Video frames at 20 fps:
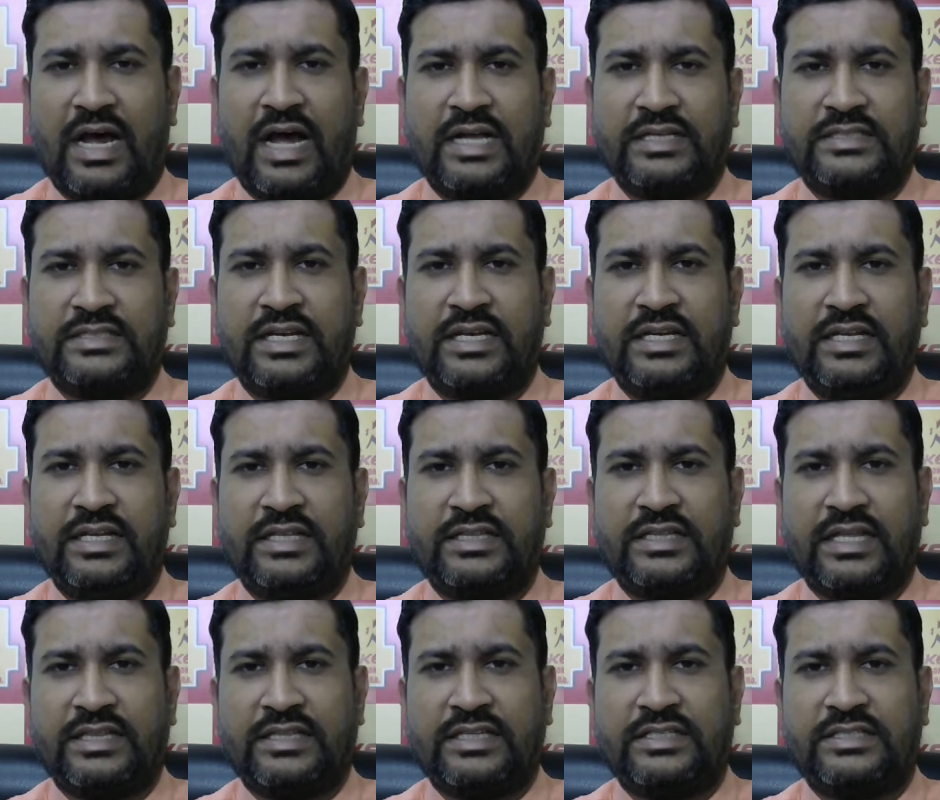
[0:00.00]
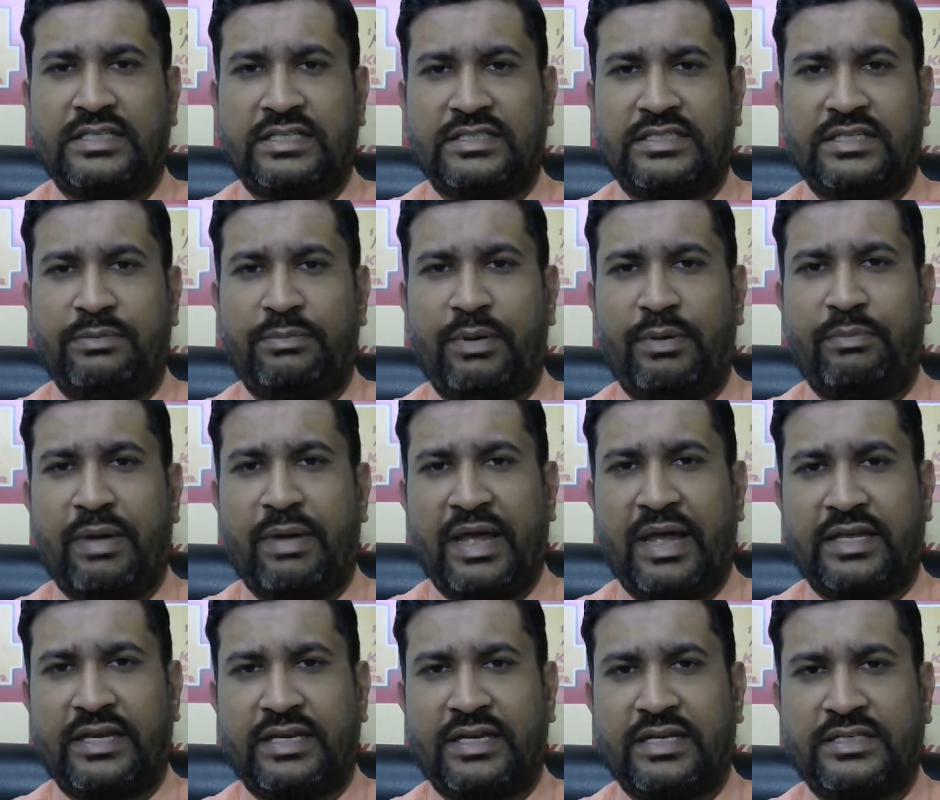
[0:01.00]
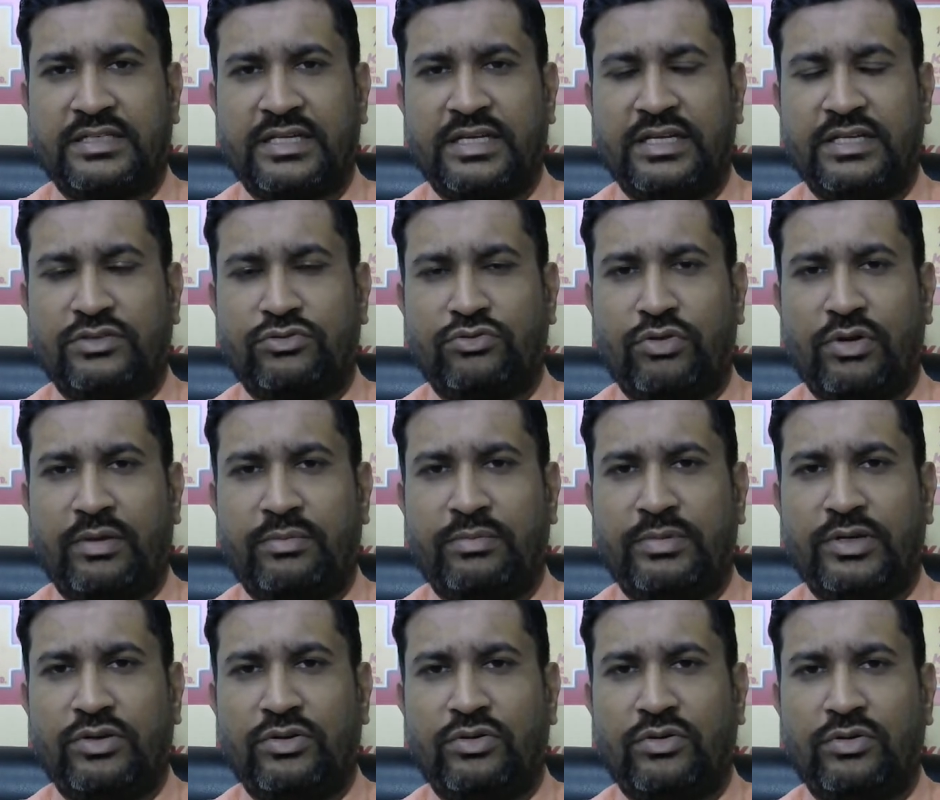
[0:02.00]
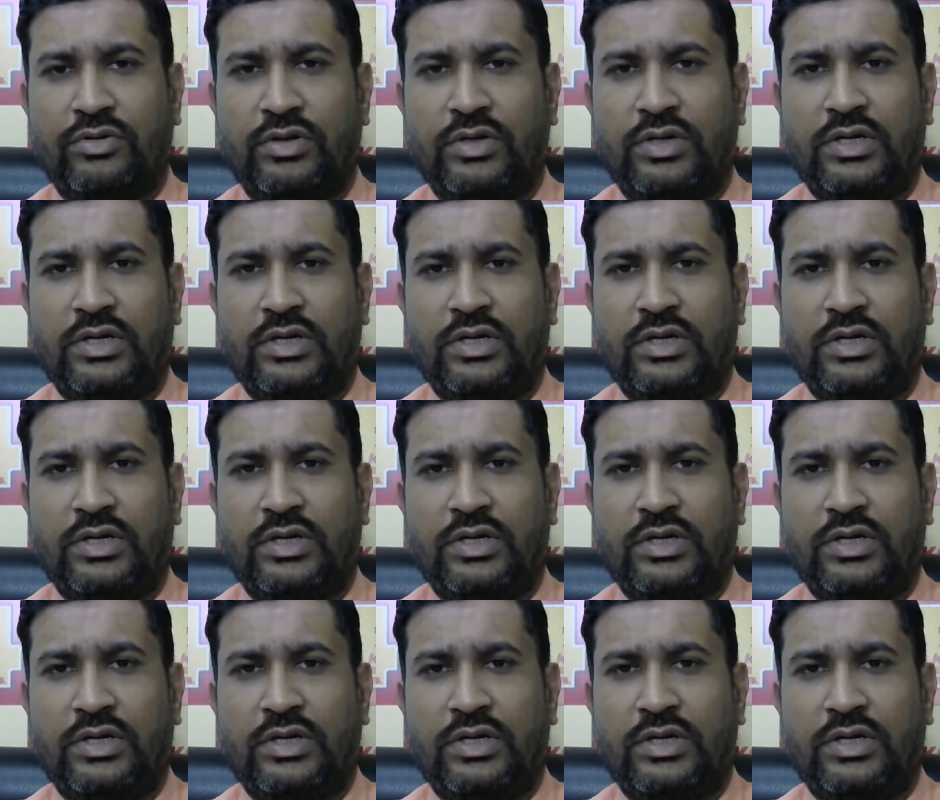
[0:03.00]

आज के लिए तैतीस अस्सी पे बाय करके चलिए सोयाबीन को